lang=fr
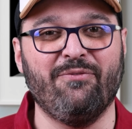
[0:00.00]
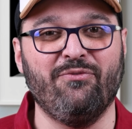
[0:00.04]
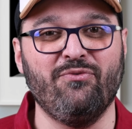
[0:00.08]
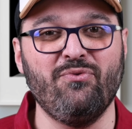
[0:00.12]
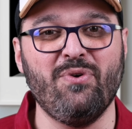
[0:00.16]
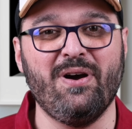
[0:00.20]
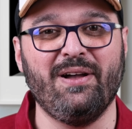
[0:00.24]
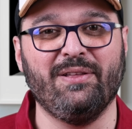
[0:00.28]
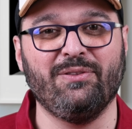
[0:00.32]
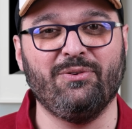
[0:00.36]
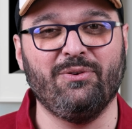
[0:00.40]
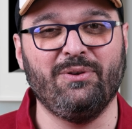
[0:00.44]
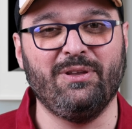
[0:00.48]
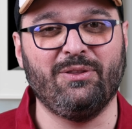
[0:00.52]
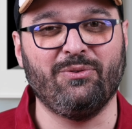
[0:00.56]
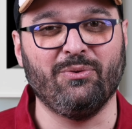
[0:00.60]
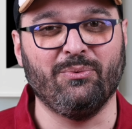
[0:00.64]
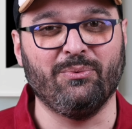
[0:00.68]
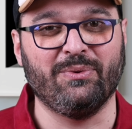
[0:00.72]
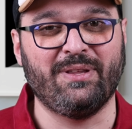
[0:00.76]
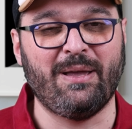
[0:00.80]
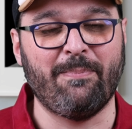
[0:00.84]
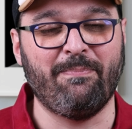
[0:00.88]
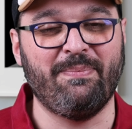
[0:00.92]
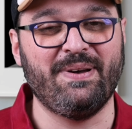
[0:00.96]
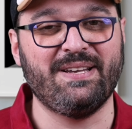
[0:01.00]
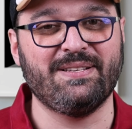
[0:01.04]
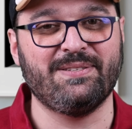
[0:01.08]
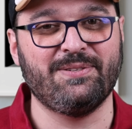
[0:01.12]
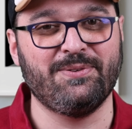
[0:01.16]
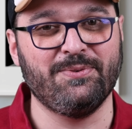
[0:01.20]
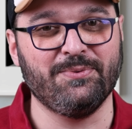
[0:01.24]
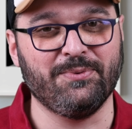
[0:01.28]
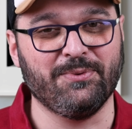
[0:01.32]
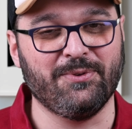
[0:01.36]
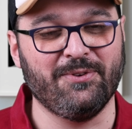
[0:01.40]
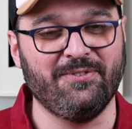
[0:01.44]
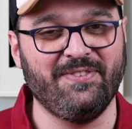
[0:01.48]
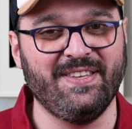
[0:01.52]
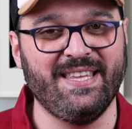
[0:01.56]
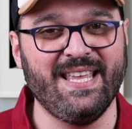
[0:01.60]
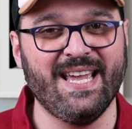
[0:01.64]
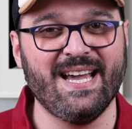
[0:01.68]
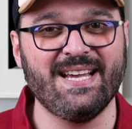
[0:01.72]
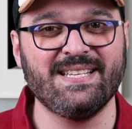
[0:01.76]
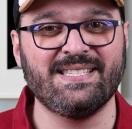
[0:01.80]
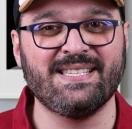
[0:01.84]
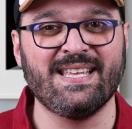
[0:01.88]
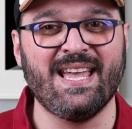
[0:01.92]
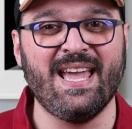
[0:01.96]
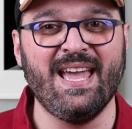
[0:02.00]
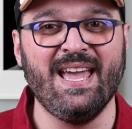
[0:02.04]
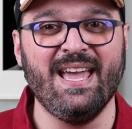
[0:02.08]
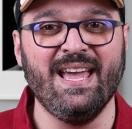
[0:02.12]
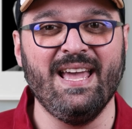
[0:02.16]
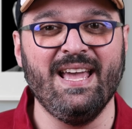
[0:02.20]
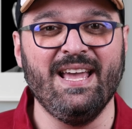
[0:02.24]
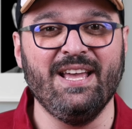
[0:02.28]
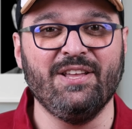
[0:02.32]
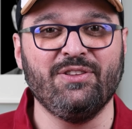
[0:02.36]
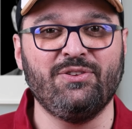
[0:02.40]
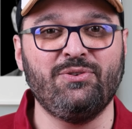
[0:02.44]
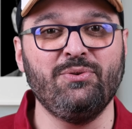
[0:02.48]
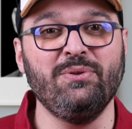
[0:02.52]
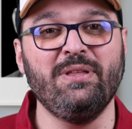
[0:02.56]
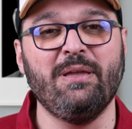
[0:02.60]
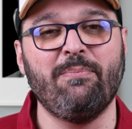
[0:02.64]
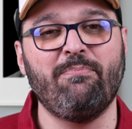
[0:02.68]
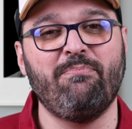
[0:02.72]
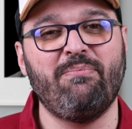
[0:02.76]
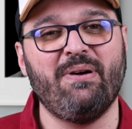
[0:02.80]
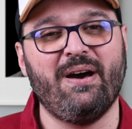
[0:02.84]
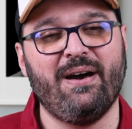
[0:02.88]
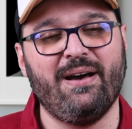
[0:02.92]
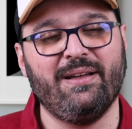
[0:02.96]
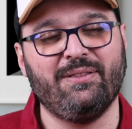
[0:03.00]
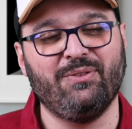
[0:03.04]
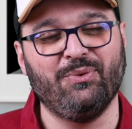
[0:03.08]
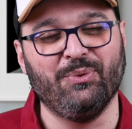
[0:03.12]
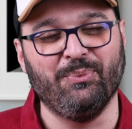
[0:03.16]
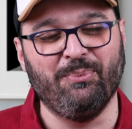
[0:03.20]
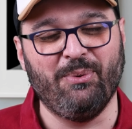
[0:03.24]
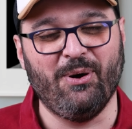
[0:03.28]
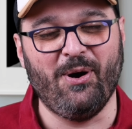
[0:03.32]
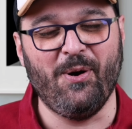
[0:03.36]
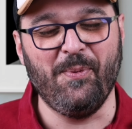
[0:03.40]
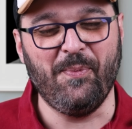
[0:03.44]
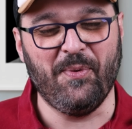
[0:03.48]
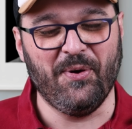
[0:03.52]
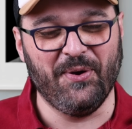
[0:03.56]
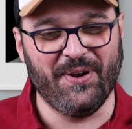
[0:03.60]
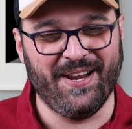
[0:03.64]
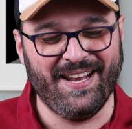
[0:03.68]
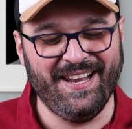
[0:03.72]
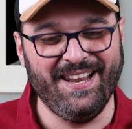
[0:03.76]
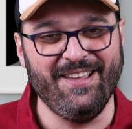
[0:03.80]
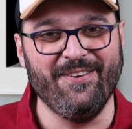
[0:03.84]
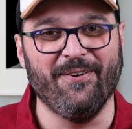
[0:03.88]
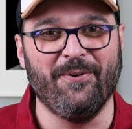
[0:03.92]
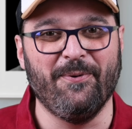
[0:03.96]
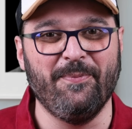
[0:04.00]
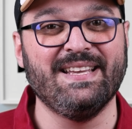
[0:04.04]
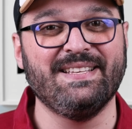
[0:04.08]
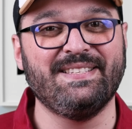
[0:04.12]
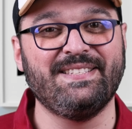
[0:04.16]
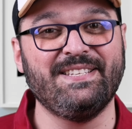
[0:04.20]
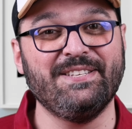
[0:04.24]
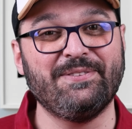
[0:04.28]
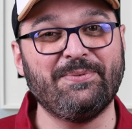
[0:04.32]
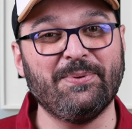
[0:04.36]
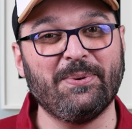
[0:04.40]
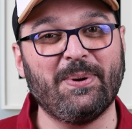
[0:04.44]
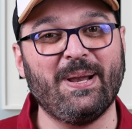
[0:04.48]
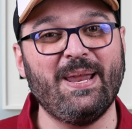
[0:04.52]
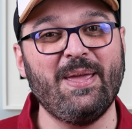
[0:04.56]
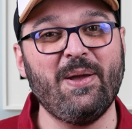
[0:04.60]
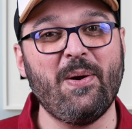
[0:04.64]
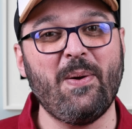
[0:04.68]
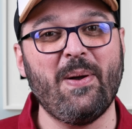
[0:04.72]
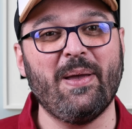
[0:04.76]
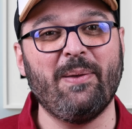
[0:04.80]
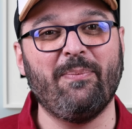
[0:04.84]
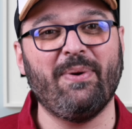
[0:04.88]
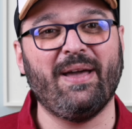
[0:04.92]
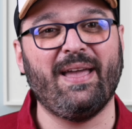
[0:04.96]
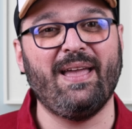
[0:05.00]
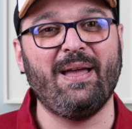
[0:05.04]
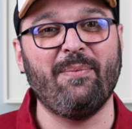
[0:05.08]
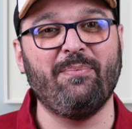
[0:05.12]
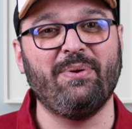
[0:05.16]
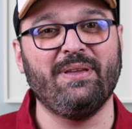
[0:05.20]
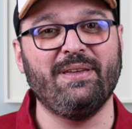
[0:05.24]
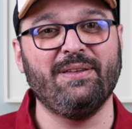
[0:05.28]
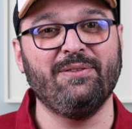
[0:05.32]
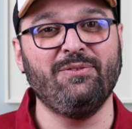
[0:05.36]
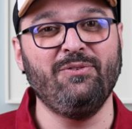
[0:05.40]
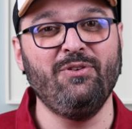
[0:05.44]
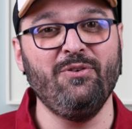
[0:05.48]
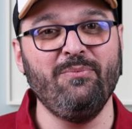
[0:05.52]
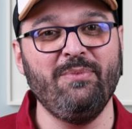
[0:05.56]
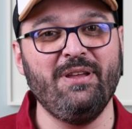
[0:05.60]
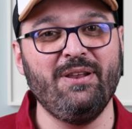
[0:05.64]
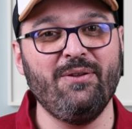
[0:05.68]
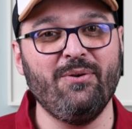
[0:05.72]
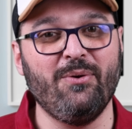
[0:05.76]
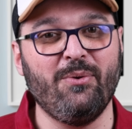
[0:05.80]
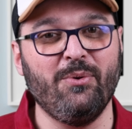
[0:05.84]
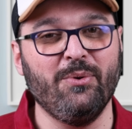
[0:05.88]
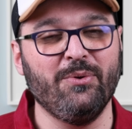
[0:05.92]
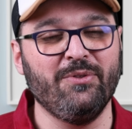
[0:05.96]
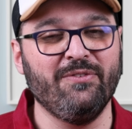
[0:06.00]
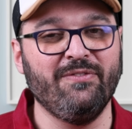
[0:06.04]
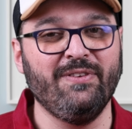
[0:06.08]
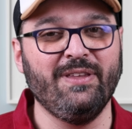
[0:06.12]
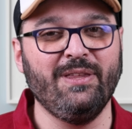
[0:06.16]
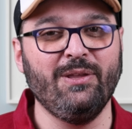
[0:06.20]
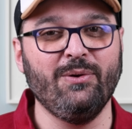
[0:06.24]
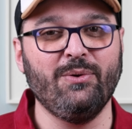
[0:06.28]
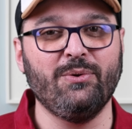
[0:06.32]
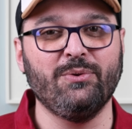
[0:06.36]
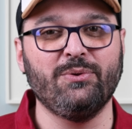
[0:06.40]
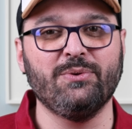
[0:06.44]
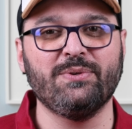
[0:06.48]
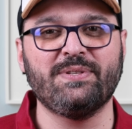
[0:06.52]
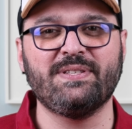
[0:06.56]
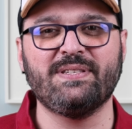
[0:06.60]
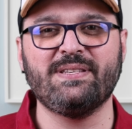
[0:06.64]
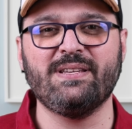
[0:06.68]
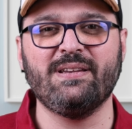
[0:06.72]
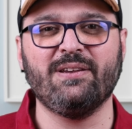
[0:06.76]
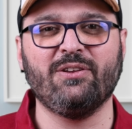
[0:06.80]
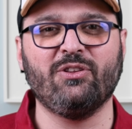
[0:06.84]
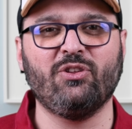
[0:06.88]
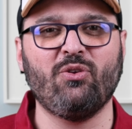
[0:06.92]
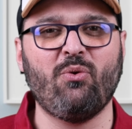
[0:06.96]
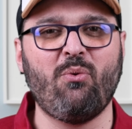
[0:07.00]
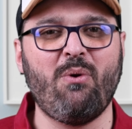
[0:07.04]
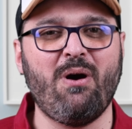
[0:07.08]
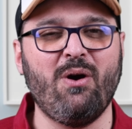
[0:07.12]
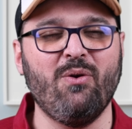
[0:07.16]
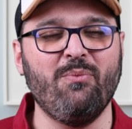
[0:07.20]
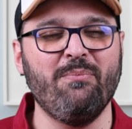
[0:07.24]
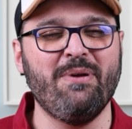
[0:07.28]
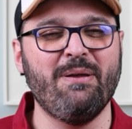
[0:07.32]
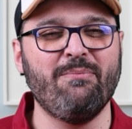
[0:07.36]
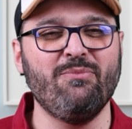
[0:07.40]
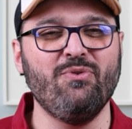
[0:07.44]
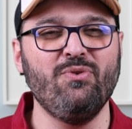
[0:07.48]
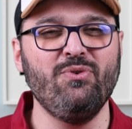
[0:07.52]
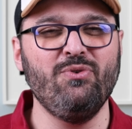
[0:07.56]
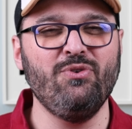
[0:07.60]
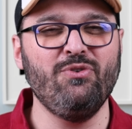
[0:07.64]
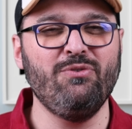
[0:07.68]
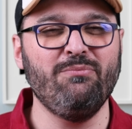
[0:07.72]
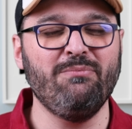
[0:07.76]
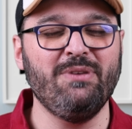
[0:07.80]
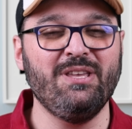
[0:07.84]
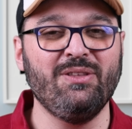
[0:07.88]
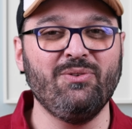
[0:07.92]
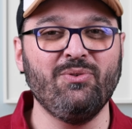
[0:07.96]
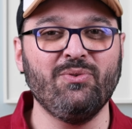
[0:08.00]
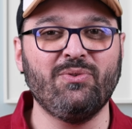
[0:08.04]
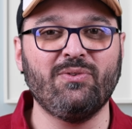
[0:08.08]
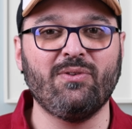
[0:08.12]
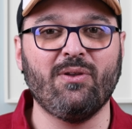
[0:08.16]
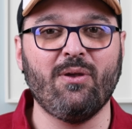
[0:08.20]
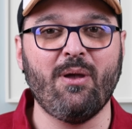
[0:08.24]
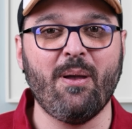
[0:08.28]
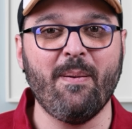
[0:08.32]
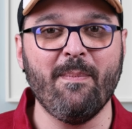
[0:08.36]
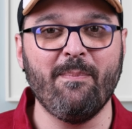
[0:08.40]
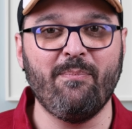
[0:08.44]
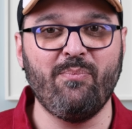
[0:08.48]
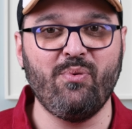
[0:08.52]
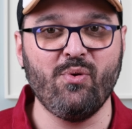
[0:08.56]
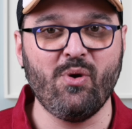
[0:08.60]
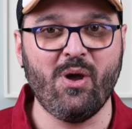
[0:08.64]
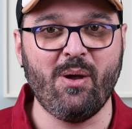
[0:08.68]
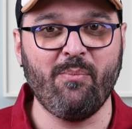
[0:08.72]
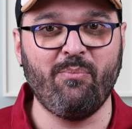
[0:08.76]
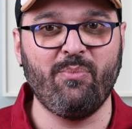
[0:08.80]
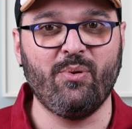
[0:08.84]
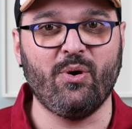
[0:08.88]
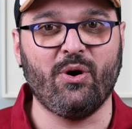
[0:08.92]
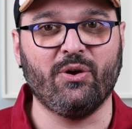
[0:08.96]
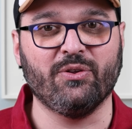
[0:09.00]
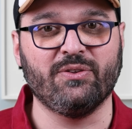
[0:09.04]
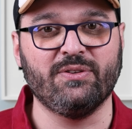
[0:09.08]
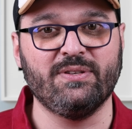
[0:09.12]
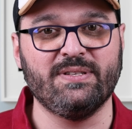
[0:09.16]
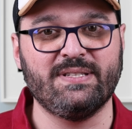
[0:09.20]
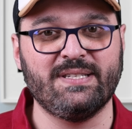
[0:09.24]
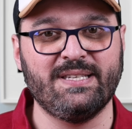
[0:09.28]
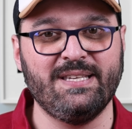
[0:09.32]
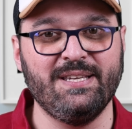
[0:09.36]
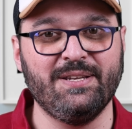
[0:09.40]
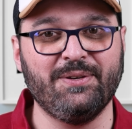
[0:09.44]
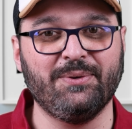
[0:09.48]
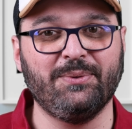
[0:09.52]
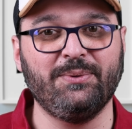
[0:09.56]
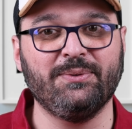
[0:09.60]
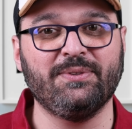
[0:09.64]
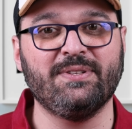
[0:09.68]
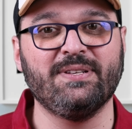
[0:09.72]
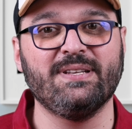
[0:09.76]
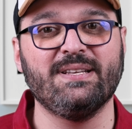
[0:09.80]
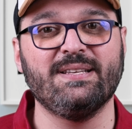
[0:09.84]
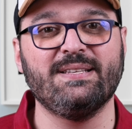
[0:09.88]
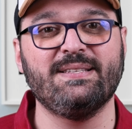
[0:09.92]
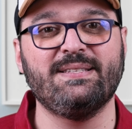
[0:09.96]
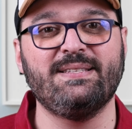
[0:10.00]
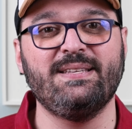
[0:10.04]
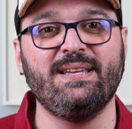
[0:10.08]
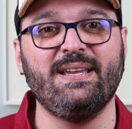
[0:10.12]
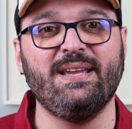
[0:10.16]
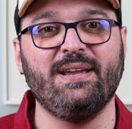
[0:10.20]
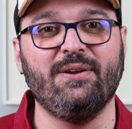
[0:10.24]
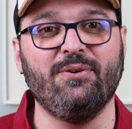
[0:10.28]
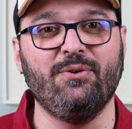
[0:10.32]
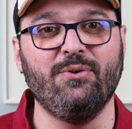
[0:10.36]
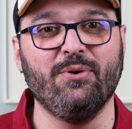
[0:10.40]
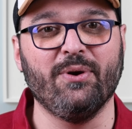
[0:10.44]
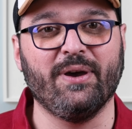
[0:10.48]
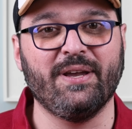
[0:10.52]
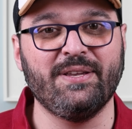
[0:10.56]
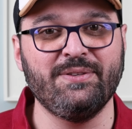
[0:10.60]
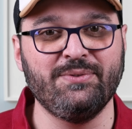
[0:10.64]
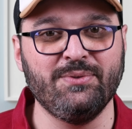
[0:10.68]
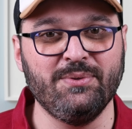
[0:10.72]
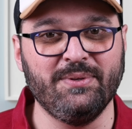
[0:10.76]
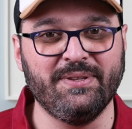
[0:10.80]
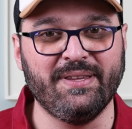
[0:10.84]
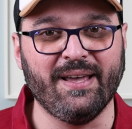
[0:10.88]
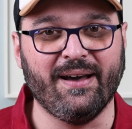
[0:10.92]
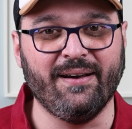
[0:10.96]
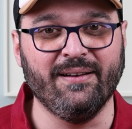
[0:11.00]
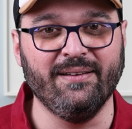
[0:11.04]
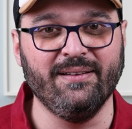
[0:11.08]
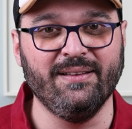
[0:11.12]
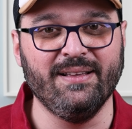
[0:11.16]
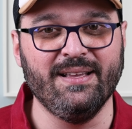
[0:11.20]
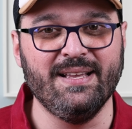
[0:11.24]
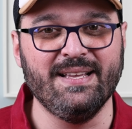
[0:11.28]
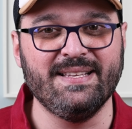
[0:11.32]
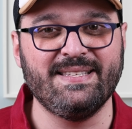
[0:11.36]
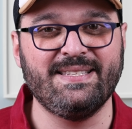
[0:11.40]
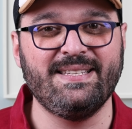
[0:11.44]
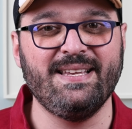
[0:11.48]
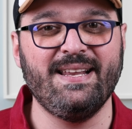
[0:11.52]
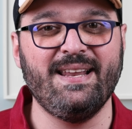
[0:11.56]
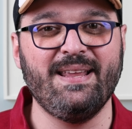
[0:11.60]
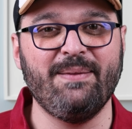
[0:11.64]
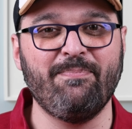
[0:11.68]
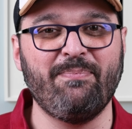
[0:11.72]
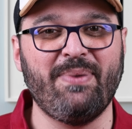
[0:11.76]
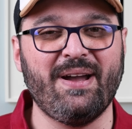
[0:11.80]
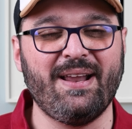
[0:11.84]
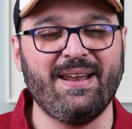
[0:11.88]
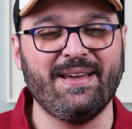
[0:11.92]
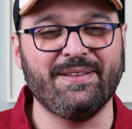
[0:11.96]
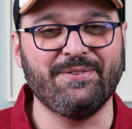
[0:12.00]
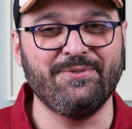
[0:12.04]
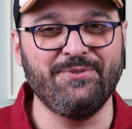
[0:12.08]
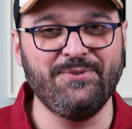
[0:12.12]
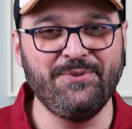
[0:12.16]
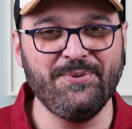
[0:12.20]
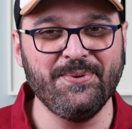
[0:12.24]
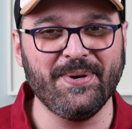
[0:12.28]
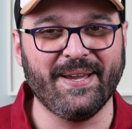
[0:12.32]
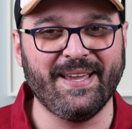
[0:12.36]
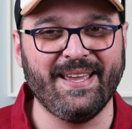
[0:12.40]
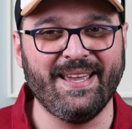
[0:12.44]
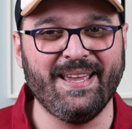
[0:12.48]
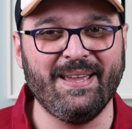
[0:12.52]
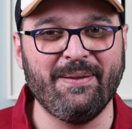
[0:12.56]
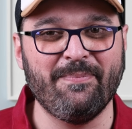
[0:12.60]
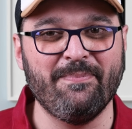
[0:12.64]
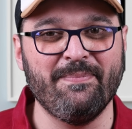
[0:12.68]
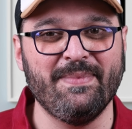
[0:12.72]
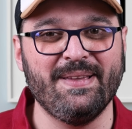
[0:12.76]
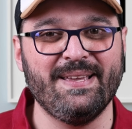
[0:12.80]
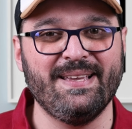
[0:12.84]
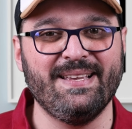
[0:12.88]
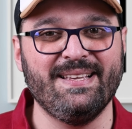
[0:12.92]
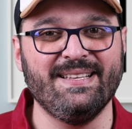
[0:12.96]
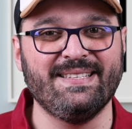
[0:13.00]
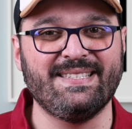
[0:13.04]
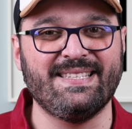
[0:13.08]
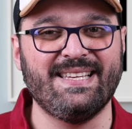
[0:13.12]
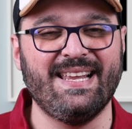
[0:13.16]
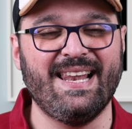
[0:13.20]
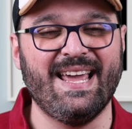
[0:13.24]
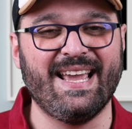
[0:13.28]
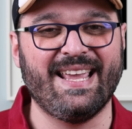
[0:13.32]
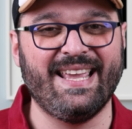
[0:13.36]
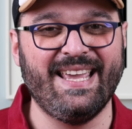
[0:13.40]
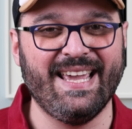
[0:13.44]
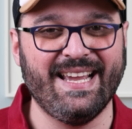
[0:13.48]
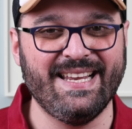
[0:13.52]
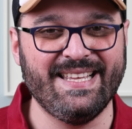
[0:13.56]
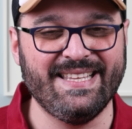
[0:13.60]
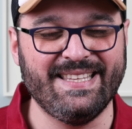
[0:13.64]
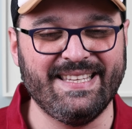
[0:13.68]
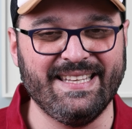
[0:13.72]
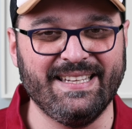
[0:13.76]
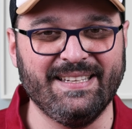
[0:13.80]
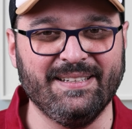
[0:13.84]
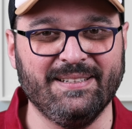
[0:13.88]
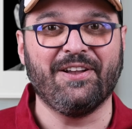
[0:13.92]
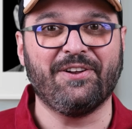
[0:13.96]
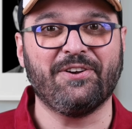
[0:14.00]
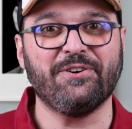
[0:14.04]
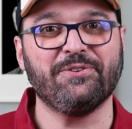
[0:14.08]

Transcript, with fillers: voix et ton, ta passion de vidéaste, tu n'es pas ton propre client. Si ton client est prêt à payer 2000 euros une vidéo de 5, 3 ou même 1 minute, peu importe, ce qui compte, c'est le résultat c'est pas la durée, mais c'est la qualité.